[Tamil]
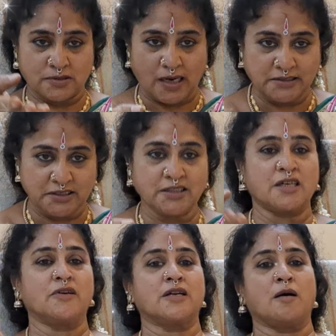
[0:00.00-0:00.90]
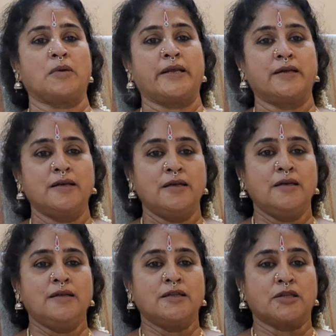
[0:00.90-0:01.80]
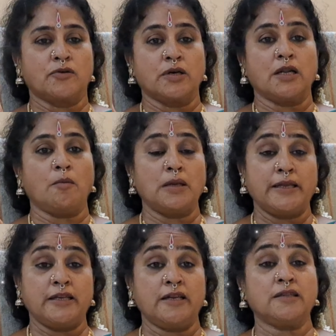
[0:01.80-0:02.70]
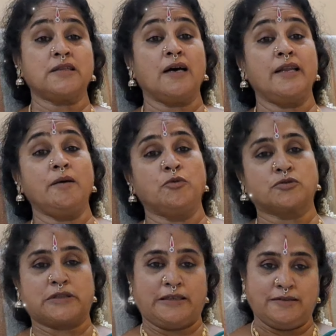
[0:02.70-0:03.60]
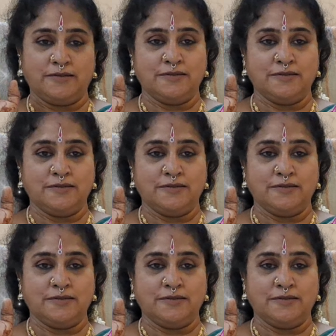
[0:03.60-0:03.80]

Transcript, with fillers: சாட்சி திருவண்ணாமலை திருவண்ணாமலை நினைத்தாலே முக்தி